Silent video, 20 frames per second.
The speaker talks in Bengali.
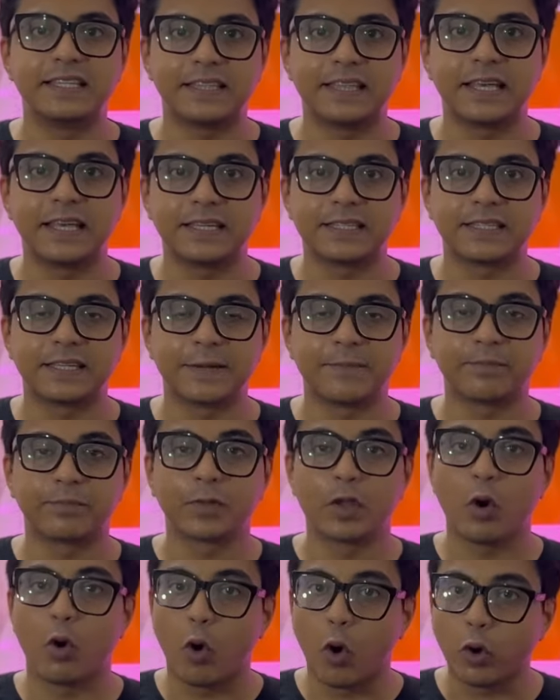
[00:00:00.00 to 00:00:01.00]
জিতে এসে
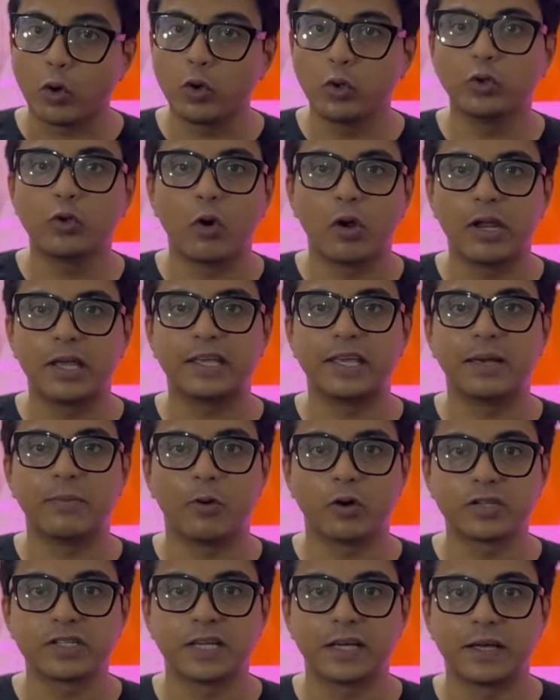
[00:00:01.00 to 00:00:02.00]
অন্য দলে গিয়ে
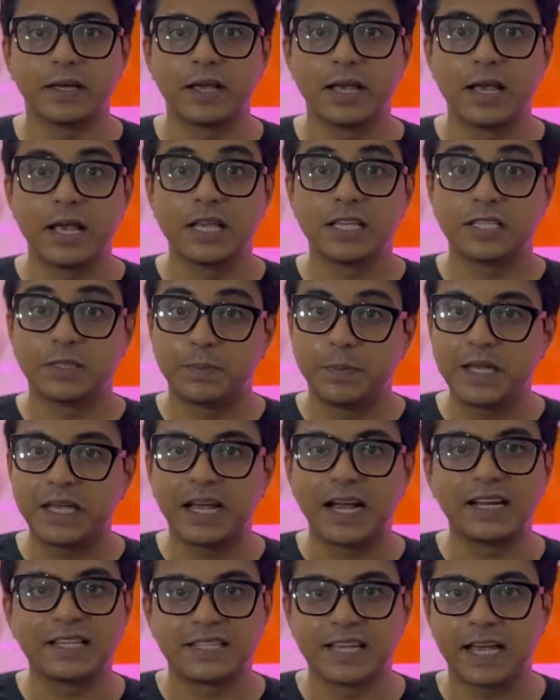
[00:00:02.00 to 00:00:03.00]
বসে
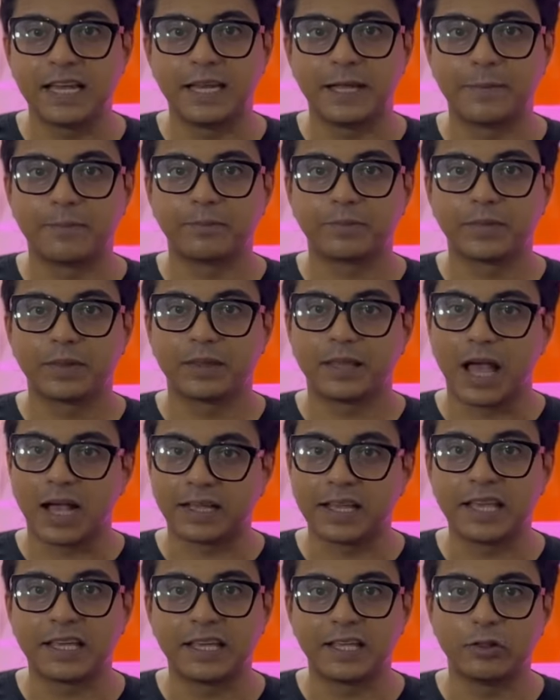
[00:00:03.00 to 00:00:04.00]
স্পিকার চাইলে
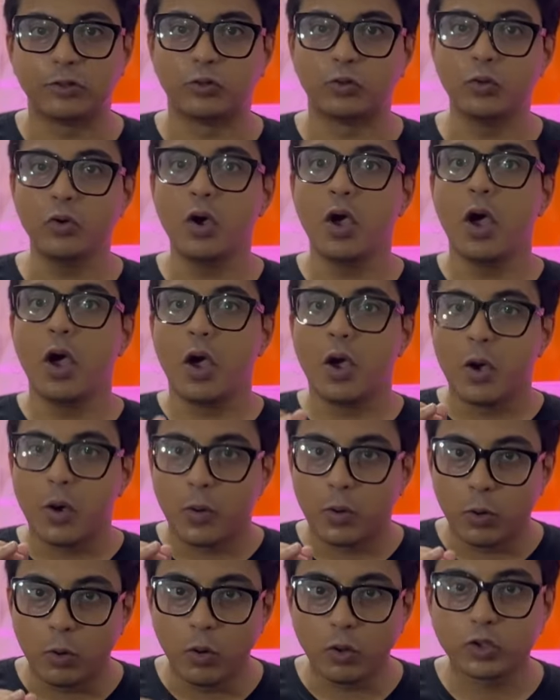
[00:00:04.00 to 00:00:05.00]
তাকে কিন্তু
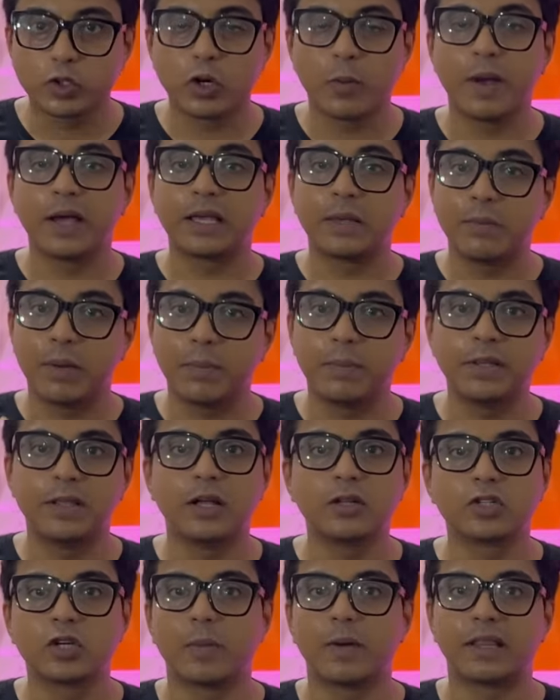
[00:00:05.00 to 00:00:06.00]
লোকসভা কিংবা
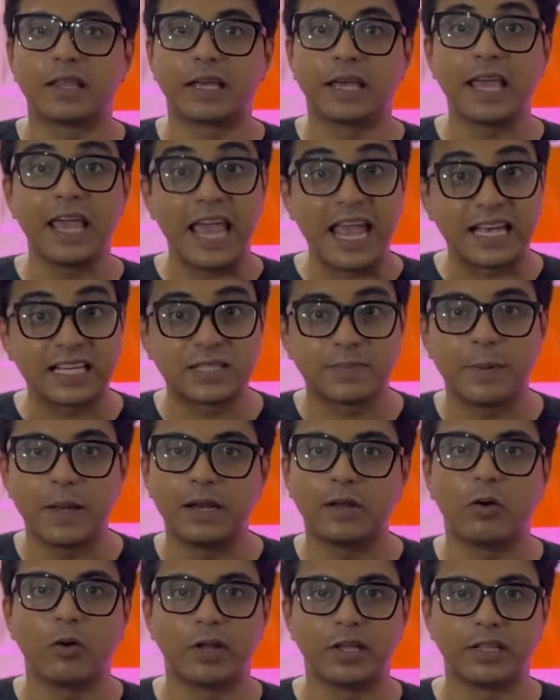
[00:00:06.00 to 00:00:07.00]
বিধানসভা থেকে এক্সপেল
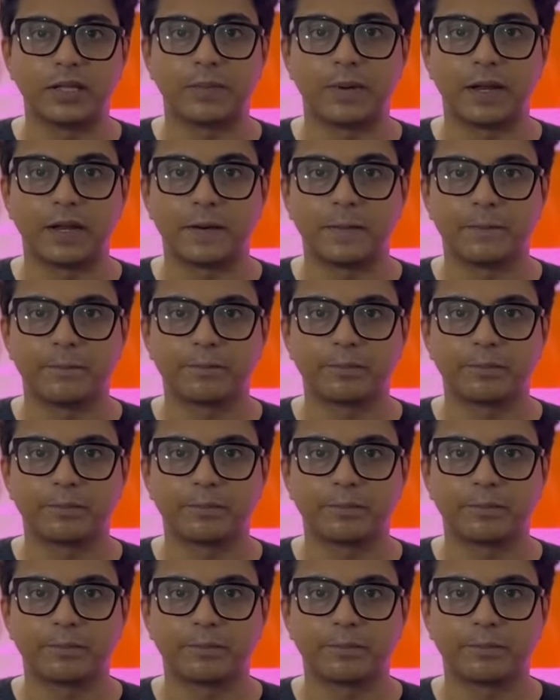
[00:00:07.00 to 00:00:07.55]
করে দিতে পারেন